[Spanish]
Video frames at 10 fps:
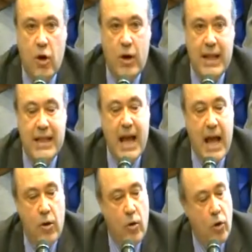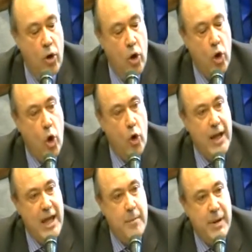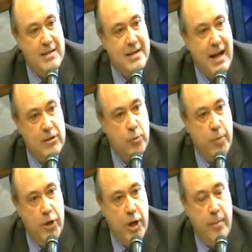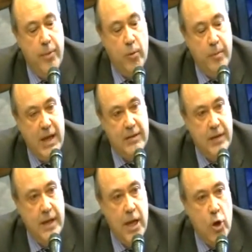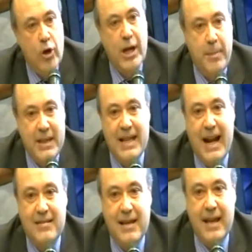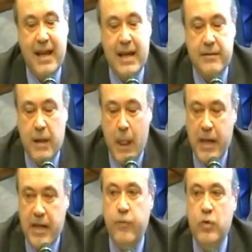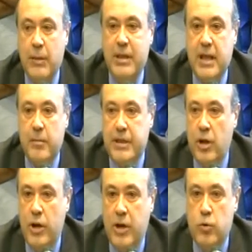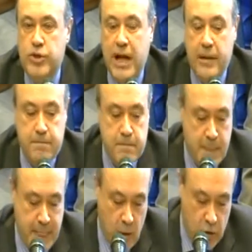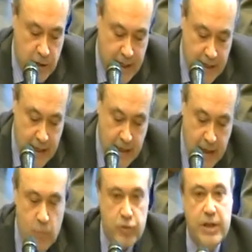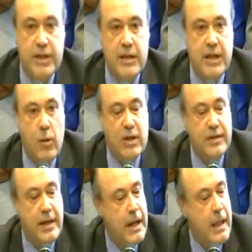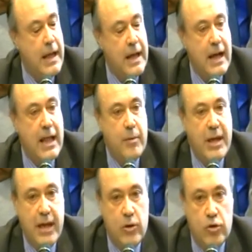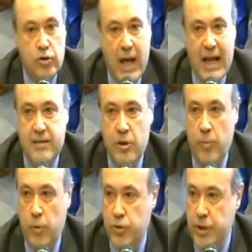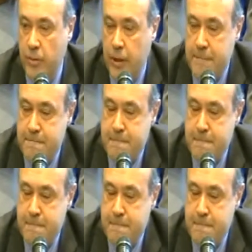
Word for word: con el diálogo, con expresar las opiniones propias, con respetar las ajenas y fundamentalmente con escuchar, cosa que hemos intentado hacer cada vez que nos ha sido posible.